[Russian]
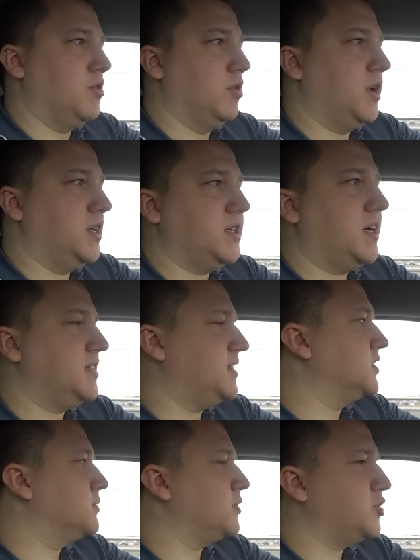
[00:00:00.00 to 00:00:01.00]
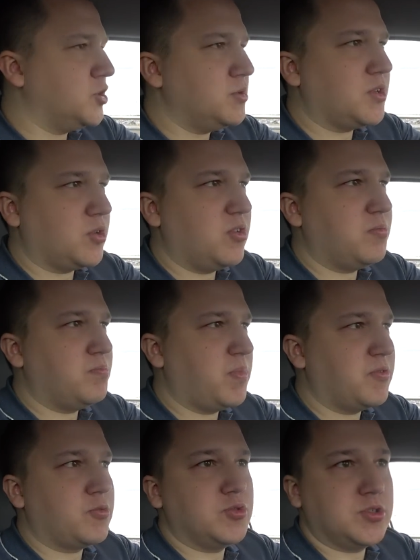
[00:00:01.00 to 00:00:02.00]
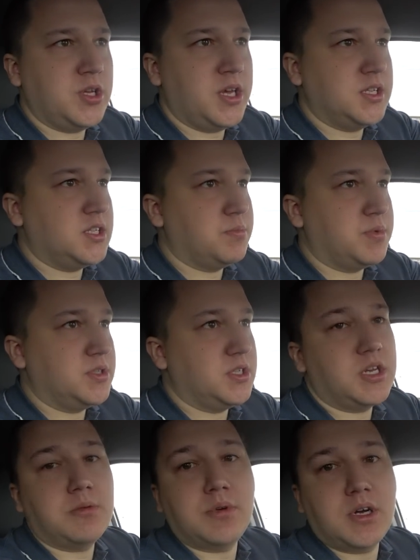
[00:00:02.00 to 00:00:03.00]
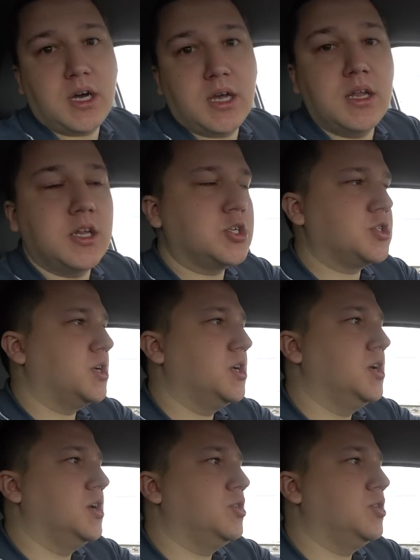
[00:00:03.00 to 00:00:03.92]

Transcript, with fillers: Вот, хотя хотелось бы что-нибудь такое повкуснее, типа Теремка или же